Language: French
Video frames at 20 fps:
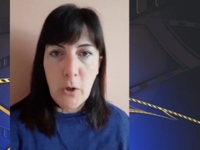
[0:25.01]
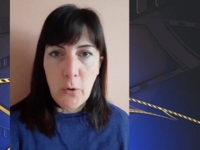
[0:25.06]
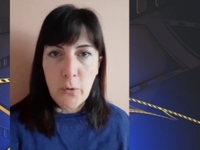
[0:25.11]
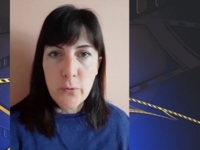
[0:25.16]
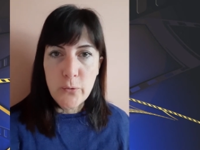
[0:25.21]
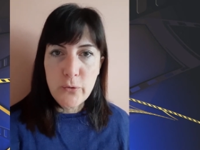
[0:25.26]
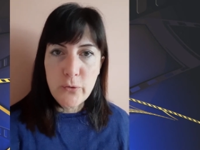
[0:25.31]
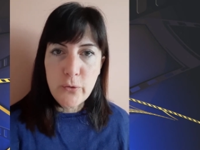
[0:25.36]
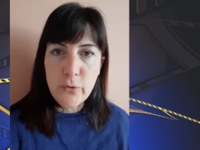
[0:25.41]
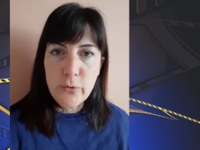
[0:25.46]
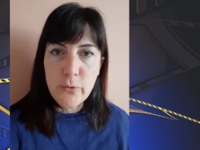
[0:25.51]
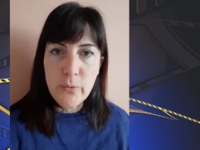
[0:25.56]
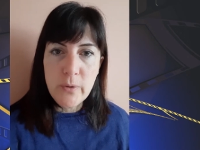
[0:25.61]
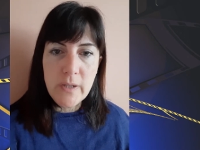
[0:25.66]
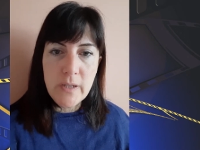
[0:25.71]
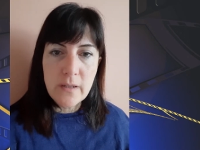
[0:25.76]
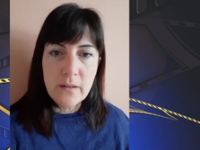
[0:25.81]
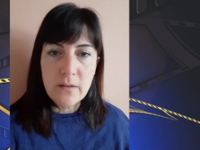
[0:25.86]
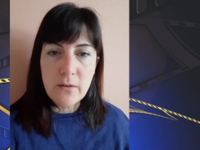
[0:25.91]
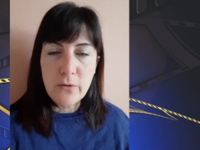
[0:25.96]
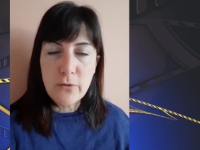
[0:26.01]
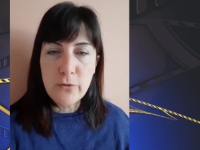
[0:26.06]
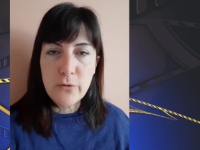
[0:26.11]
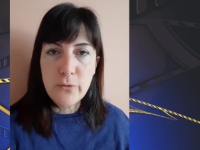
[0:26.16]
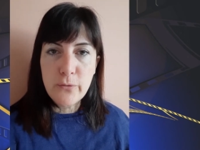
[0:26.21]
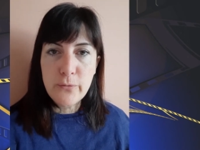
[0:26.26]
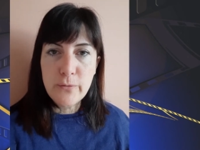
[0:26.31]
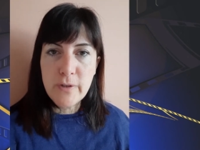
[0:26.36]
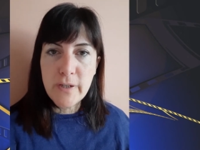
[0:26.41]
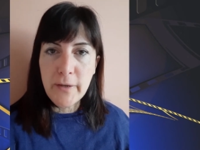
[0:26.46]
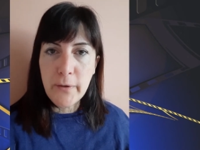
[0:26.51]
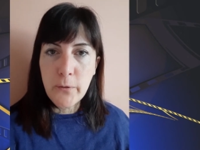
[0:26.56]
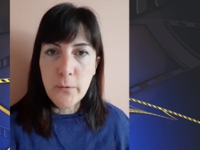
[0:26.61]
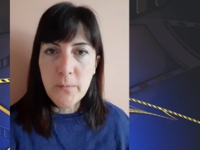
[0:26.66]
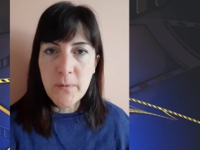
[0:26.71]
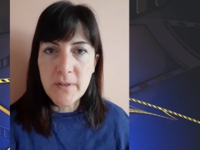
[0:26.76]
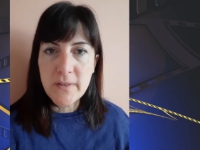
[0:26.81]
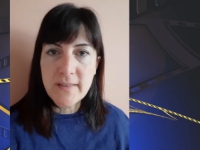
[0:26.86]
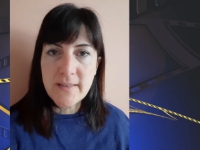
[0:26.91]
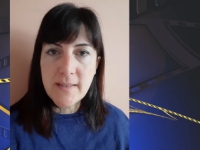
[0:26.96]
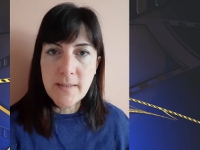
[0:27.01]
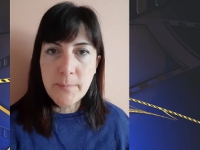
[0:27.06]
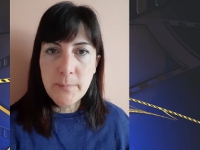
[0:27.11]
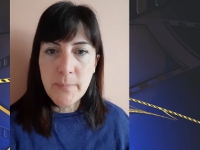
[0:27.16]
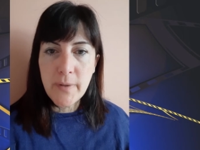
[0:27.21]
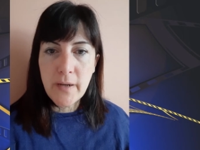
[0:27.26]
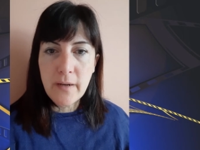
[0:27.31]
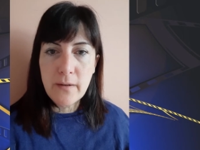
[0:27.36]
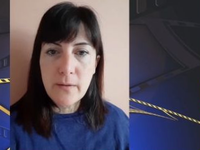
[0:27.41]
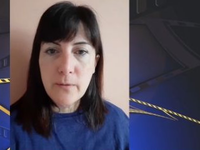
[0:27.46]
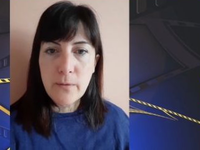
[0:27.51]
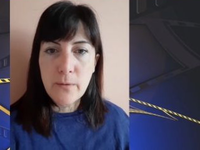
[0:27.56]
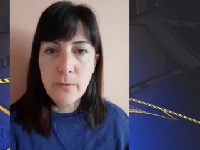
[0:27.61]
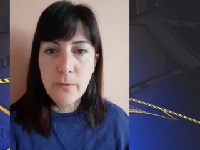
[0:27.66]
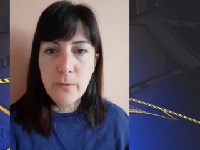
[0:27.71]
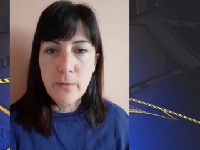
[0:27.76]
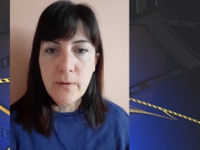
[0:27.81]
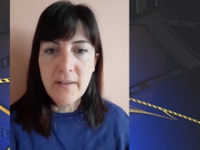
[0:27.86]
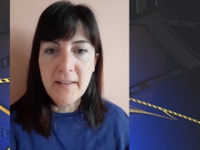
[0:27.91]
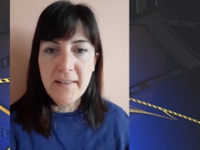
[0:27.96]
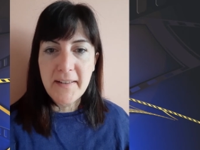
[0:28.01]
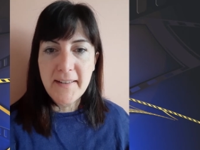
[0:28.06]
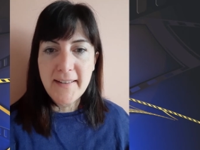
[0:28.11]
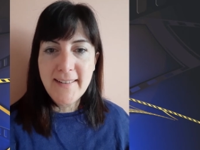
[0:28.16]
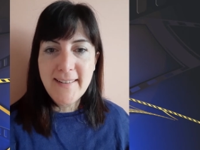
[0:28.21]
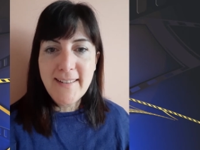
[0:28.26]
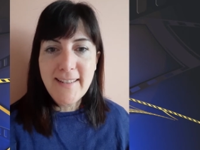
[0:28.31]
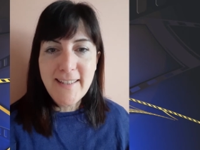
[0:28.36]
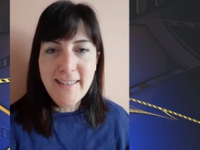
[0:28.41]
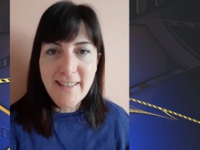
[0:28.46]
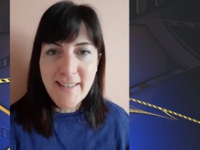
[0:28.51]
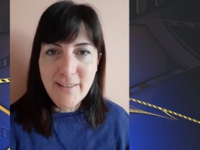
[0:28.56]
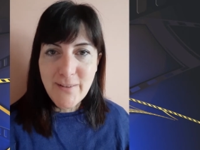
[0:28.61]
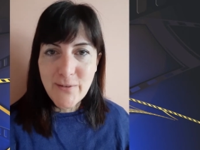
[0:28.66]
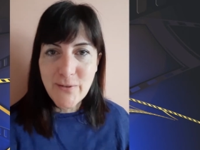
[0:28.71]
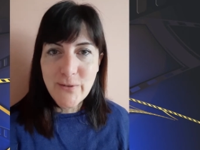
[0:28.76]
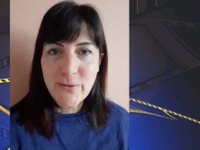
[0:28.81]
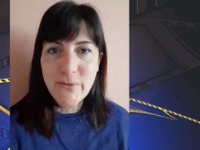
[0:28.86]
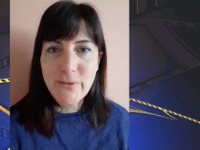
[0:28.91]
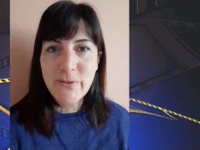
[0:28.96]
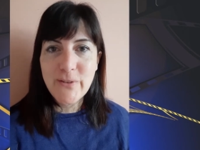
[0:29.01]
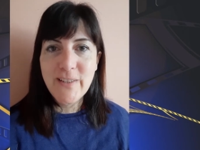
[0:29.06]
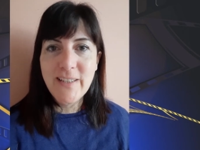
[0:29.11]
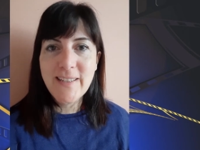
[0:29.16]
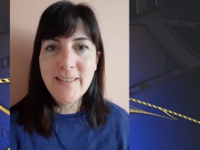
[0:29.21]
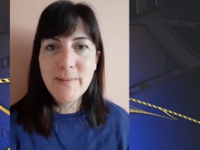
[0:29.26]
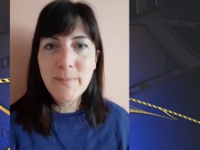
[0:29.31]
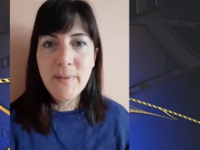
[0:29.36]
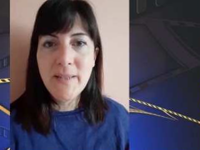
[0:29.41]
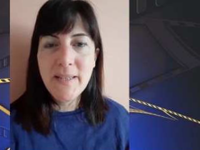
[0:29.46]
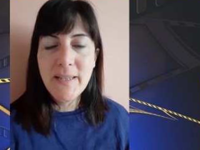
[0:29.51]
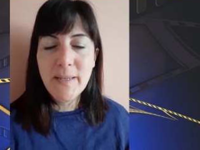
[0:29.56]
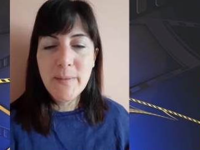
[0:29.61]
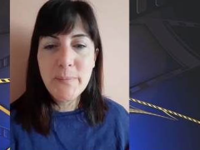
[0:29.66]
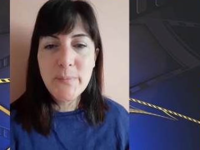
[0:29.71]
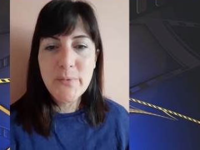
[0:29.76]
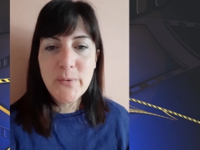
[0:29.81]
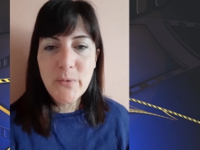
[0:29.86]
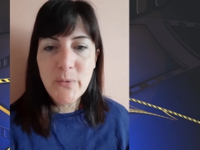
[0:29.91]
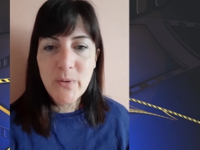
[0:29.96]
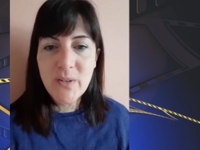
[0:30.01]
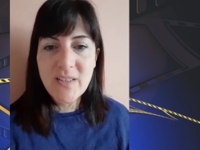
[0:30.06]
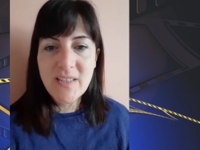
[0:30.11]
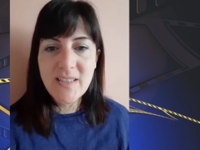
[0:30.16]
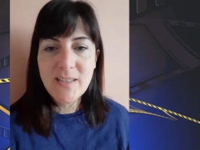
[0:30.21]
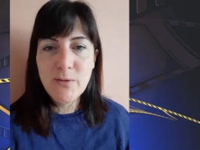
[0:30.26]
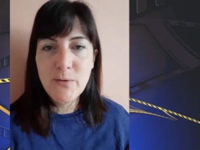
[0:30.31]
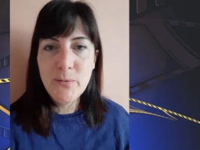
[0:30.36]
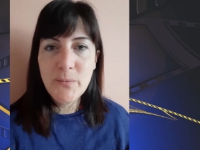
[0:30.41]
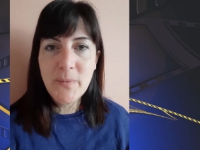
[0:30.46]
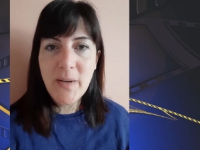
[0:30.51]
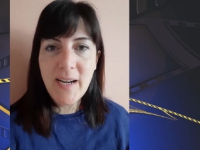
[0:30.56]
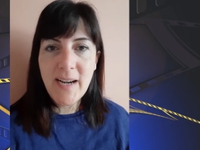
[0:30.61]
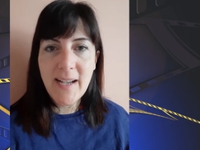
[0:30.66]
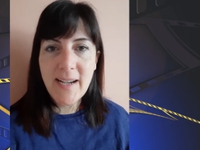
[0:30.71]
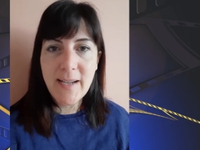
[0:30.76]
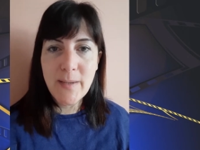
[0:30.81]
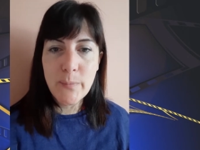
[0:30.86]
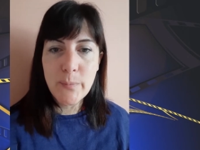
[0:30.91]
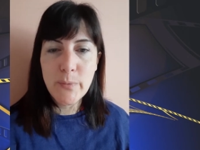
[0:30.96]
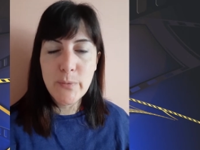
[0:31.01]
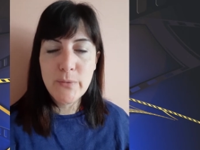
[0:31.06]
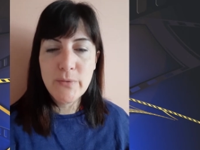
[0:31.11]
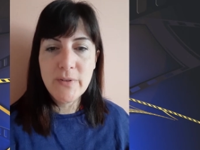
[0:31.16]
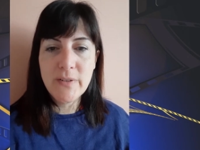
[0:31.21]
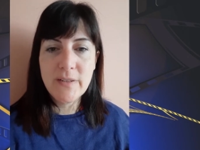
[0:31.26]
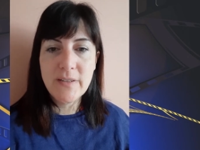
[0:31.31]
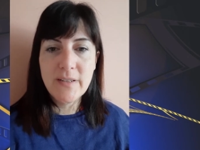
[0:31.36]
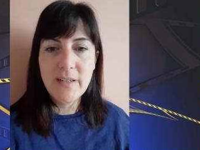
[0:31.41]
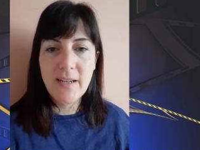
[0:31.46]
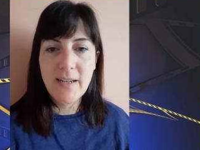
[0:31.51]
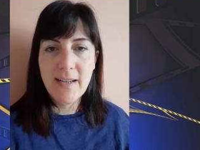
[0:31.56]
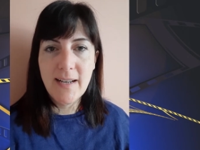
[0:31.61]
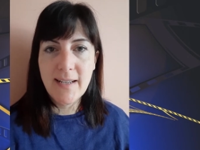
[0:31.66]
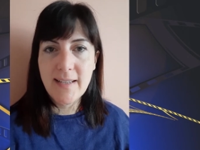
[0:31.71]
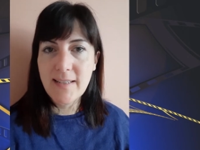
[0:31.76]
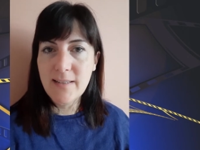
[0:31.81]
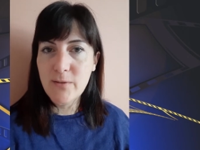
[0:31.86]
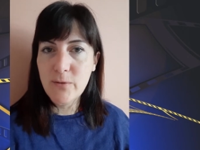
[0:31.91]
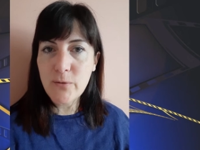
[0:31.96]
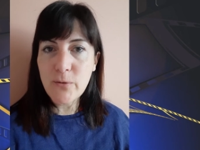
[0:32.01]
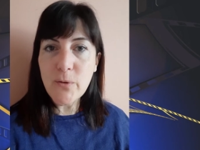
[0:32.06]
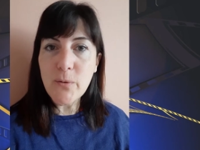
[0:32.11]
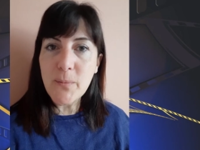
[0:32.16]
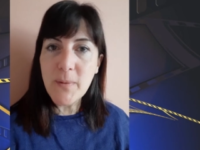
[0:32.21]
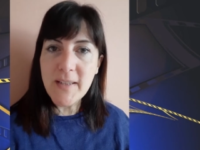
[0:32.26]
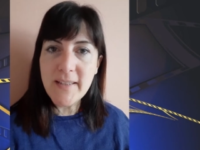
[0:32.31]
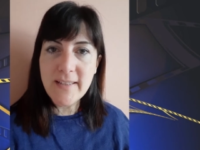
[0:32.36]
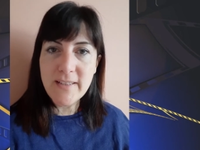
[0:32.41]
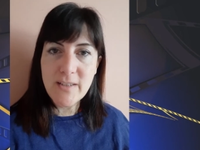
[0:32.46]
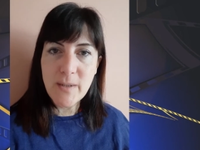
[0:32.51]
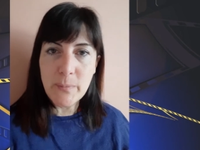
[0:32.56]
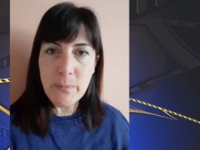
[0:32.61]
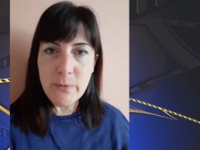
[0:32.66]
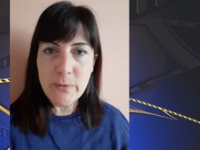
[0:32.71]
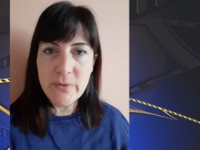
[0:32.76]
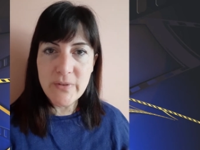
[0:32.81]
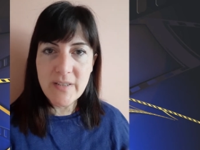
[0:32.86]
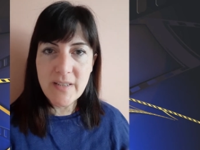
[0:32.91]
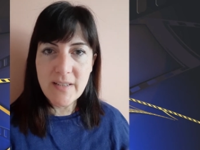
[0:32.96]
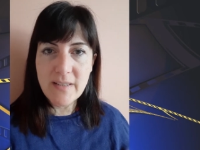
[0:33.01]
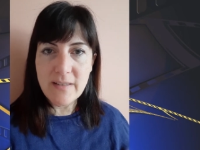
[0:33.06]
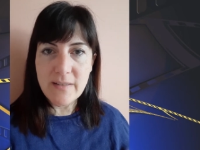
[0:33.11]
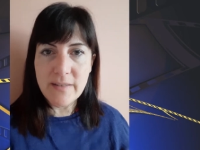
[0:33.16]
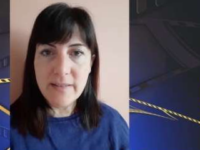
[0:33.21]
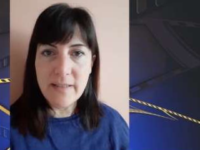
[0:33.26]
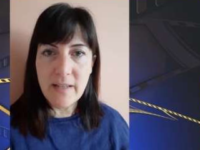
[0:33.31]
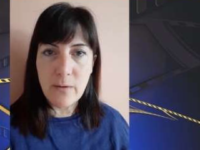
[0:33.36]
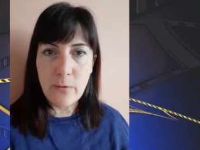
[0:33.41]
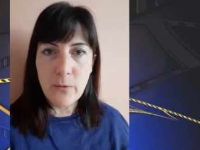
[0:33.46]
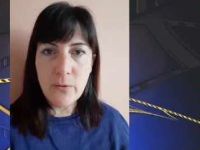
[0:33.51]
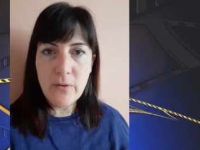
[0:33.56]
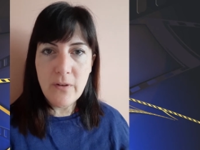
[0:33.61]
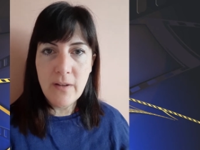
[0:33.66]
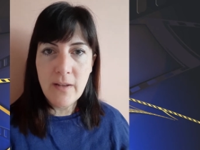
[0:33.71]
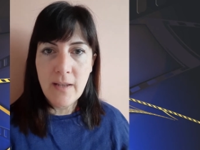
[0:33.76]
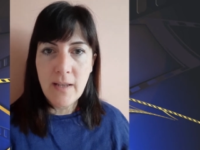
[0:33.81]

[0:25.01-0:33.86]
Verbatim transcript: Aujourd'hui, je voudrais commencer par essayer d'expliquer pourquoi j'ai du mal à répondre à la question qu'on m'a déjà posée en salon,